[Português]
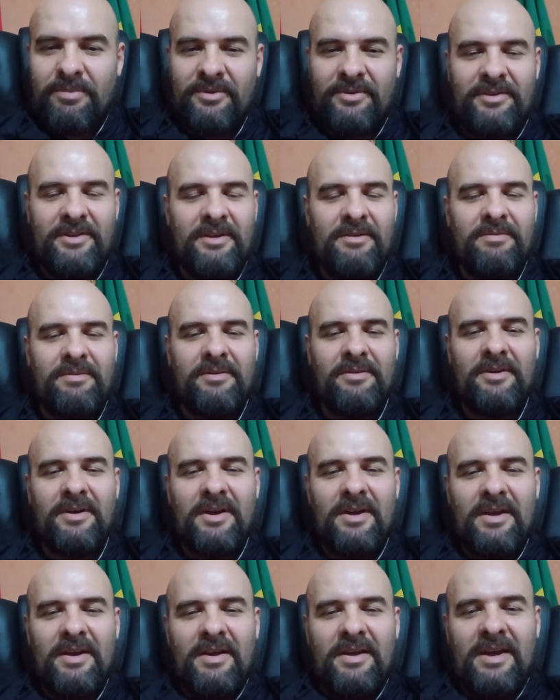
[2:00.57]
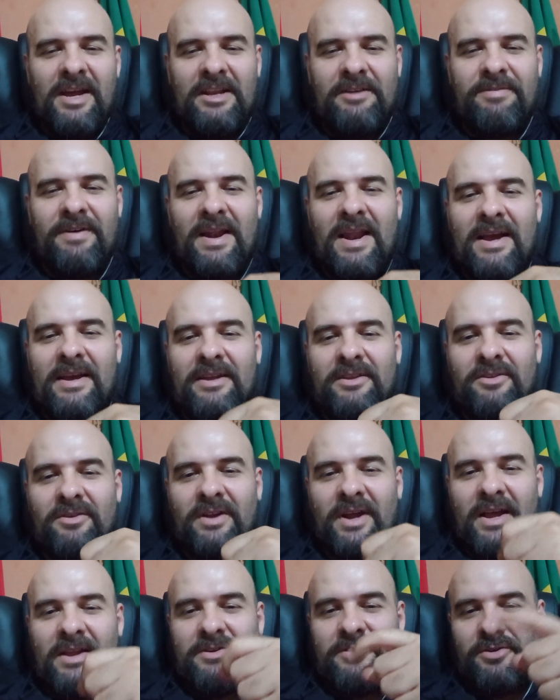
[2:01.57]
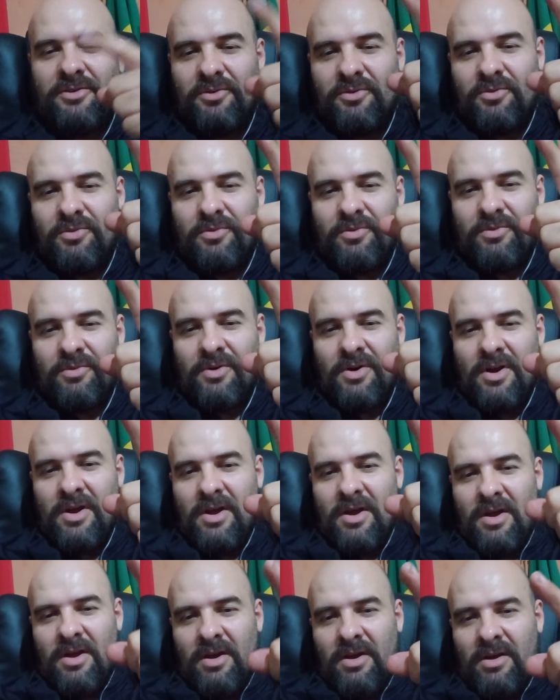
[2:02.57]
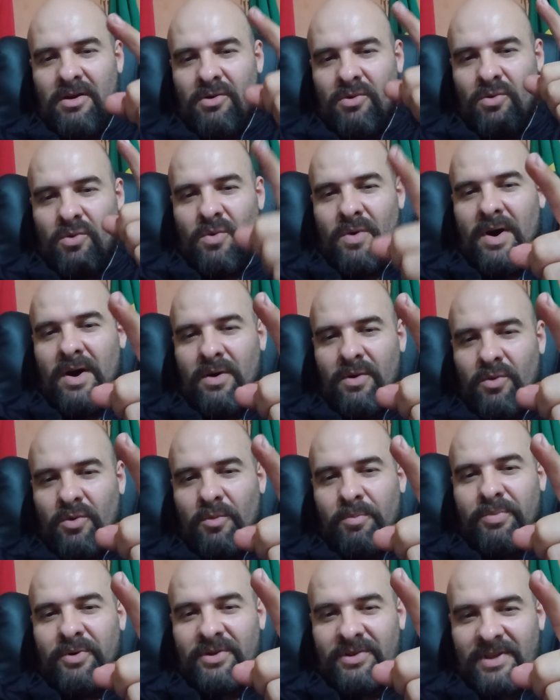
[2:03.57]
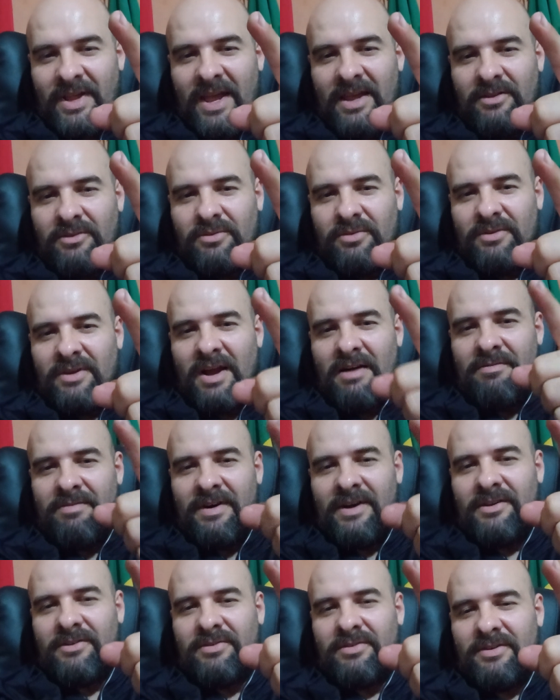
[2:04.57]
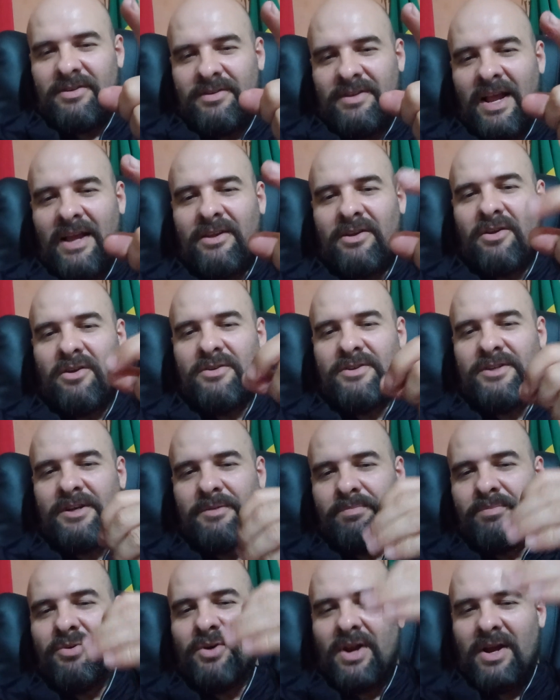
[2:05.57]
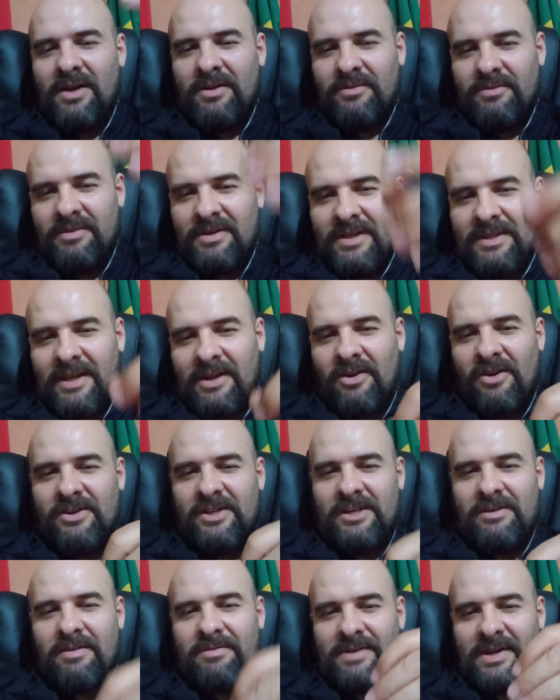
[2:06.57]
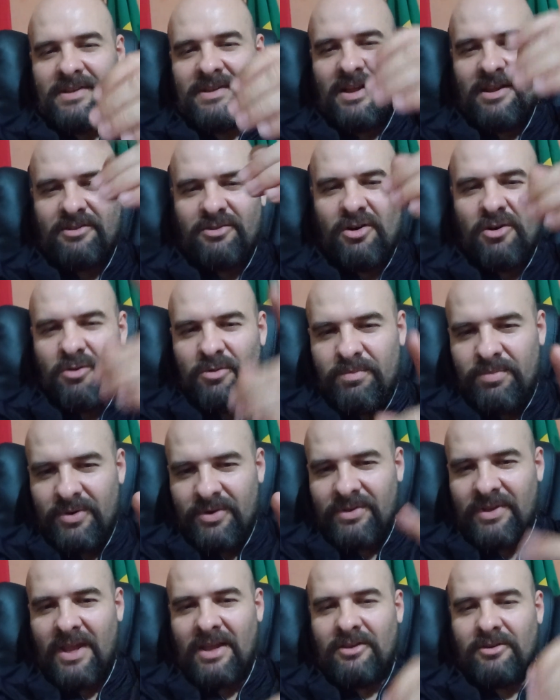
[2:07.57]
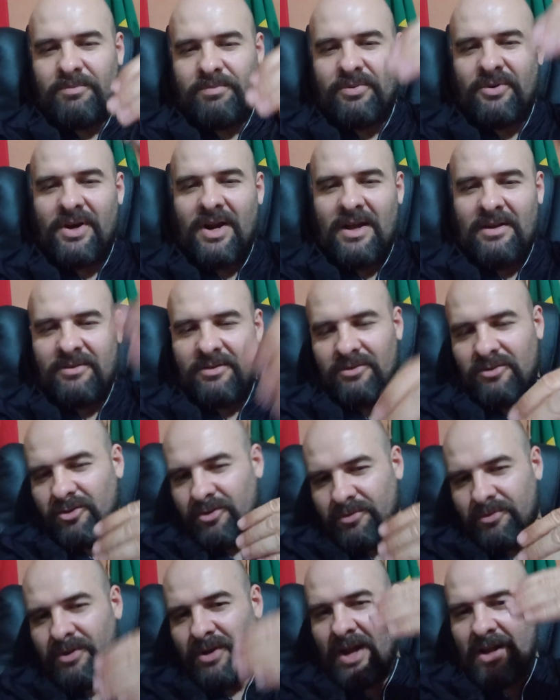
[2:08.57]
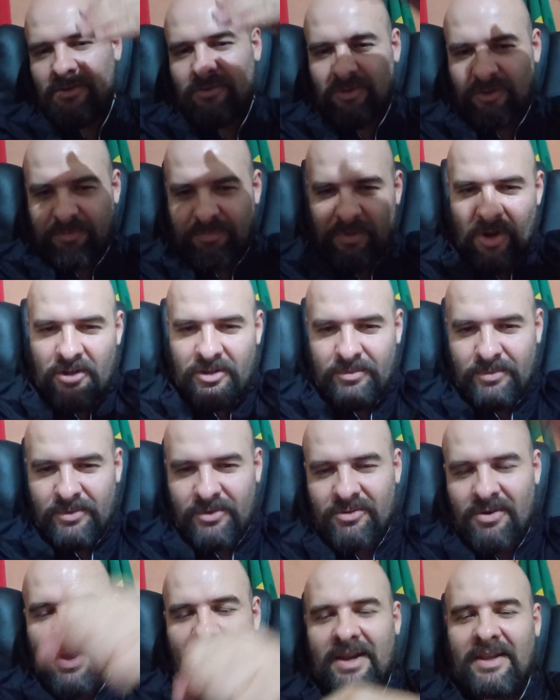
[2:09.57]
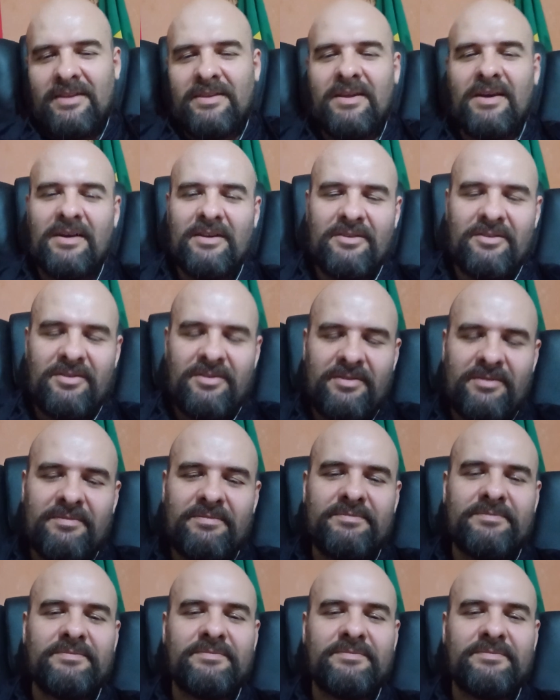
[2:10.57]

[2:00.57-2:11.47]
possível, a gente falar que durante um, um 1% de avanço de tecnologia por ano, a tecnologia vai avançar só 1% por ano dos, dos próximos 40 anos.